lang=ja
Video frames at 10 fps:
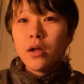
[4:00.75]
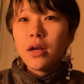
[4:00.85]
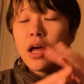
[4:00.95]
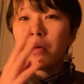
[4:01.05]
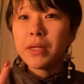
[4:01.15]

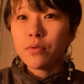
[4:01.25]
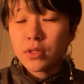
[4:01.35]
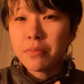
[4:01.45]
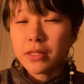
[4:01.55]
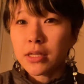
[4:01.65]
ラーメンを
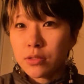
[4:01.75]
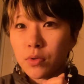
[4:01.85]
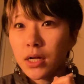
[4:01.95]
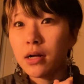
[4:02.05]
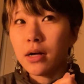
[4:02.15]
食べたりと
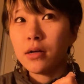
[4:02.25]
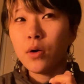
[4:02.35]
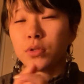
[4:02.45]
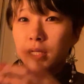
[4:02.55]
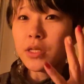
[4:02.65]
か、
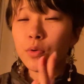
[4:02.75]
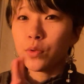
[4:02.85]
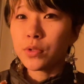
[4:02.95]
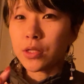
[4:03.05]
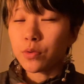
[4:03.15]
お酒を
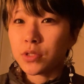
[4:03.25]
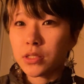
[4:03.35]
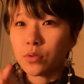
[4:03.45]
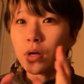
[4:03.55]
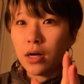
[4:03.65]
飲んだ翌
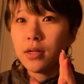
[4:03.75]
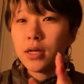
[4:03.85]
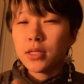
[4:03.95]
日とか、